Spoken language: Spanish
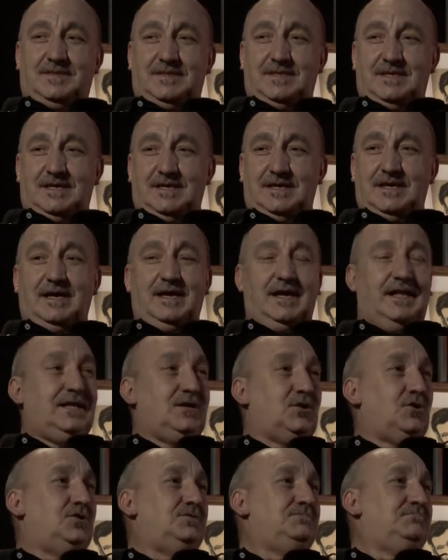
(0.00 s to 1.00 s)
eh,
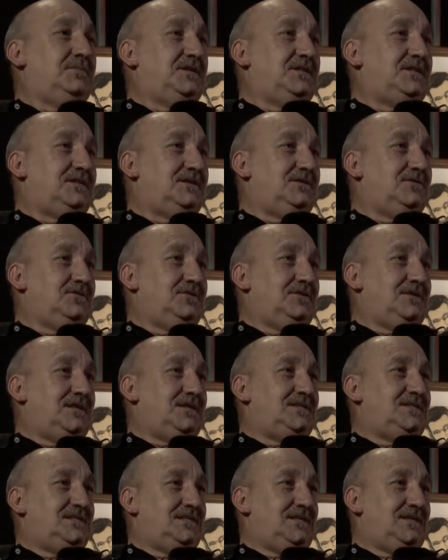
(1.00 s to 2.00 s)
Halcón vestido de
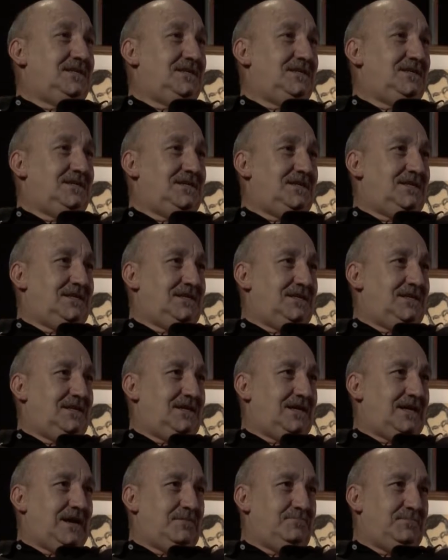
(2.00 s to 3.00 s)
jean y,
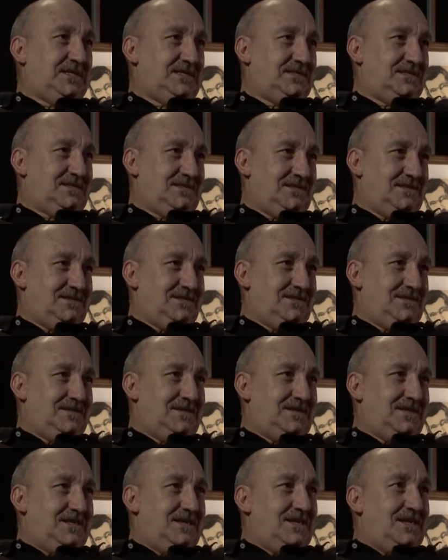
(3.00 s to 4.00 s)
camisa.
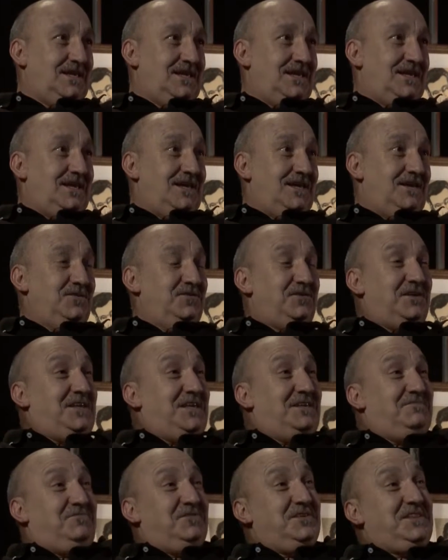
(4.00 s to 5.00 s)
Y
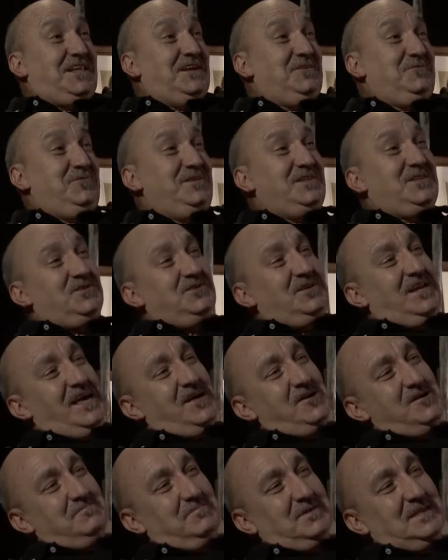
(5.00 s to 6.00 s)
fue tan cuestionado
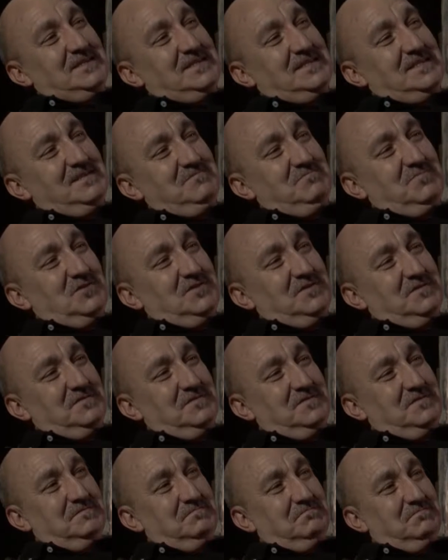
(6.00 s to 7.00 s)
al principio,
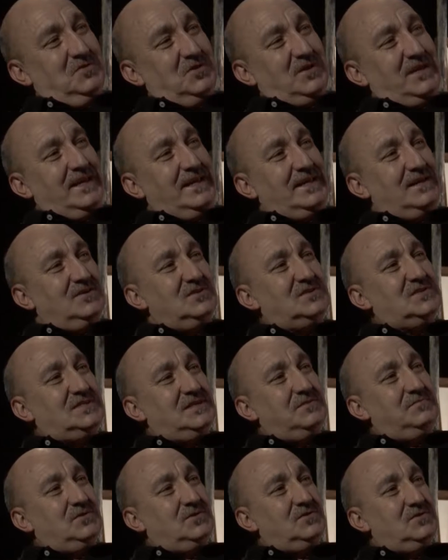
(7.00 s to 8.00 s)
porque el
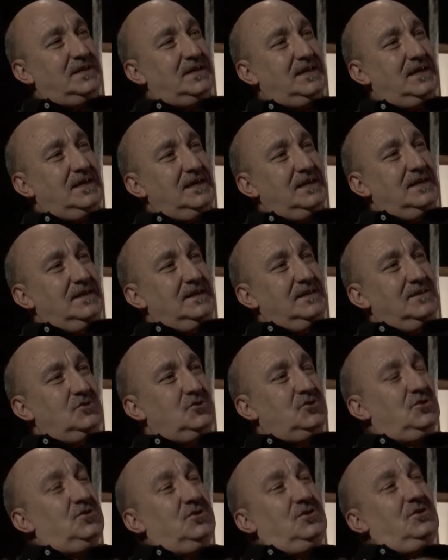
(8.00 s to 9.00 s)
concepto era,
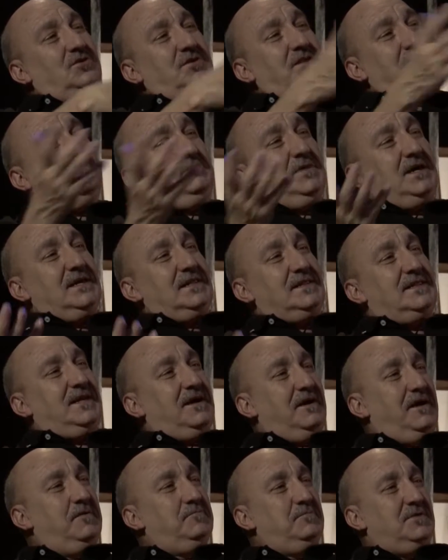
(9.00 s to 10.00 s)
todos los demás
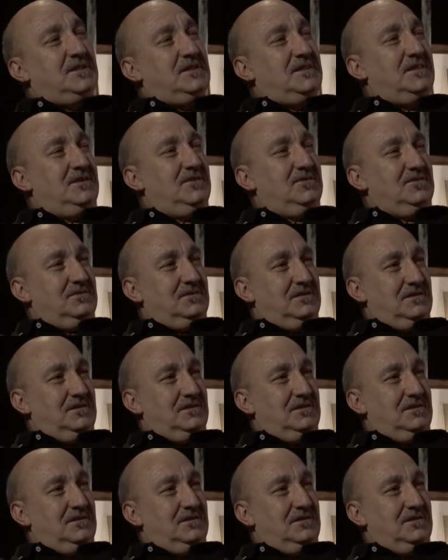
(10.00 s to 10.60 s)
estaban vestidos